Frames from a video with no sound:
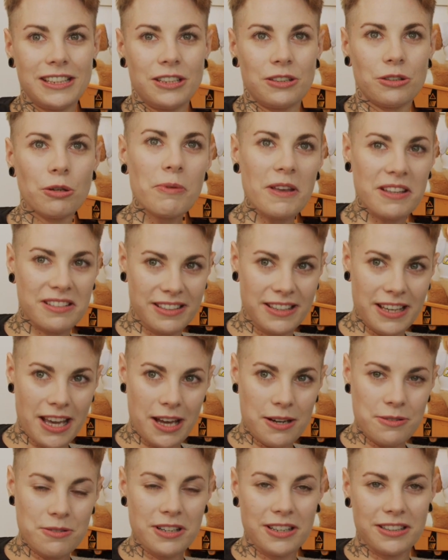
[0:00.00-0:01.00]
Lubię
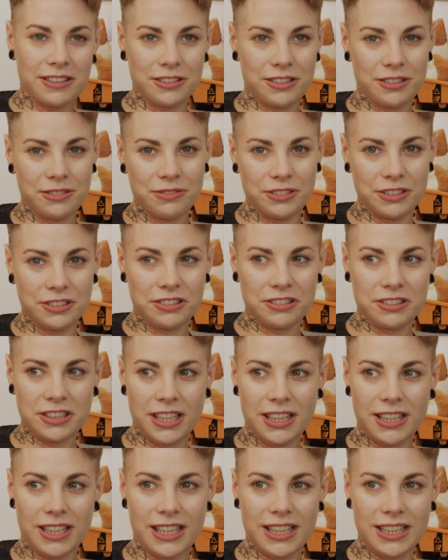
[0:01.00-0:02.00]
zgiełk,
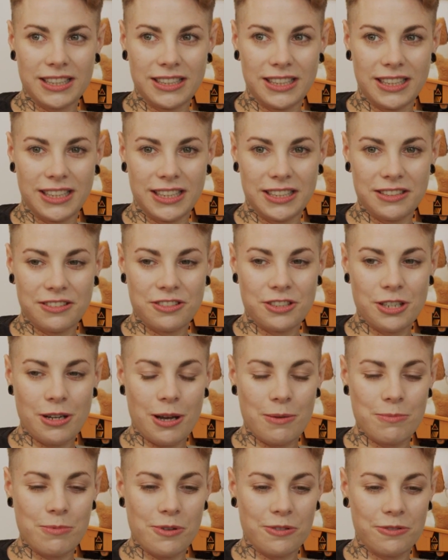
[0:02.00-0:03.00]
oczywiście, ale
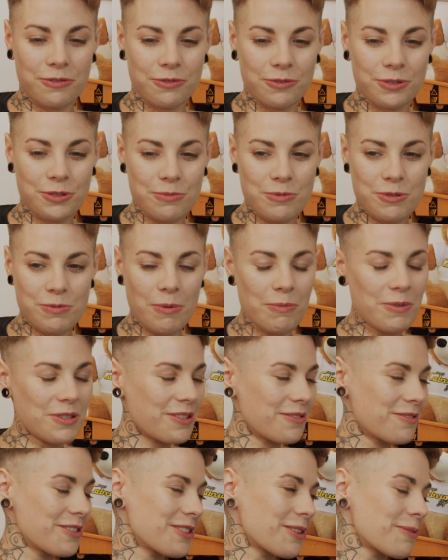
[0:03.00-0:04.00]
trzeba było w którymś
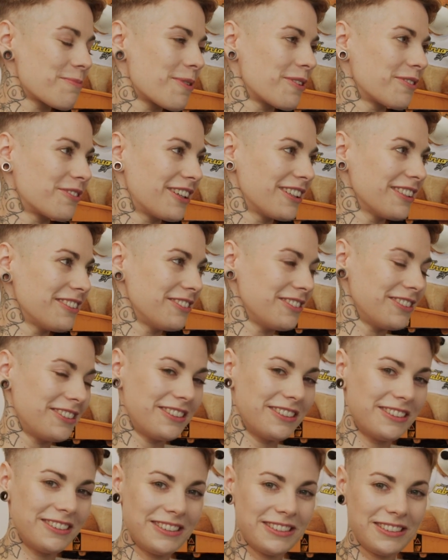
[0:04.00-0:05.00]
momencie wystopować
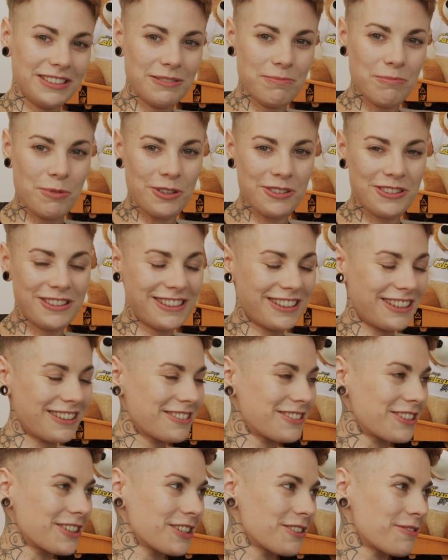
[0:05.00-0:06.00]
i
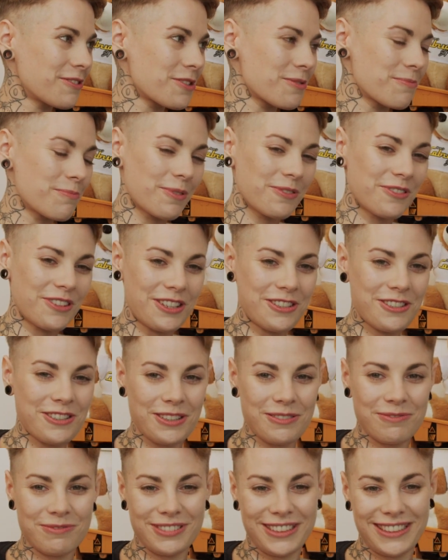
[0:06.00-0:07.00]
pooddychać trochę świeżym powietrzem.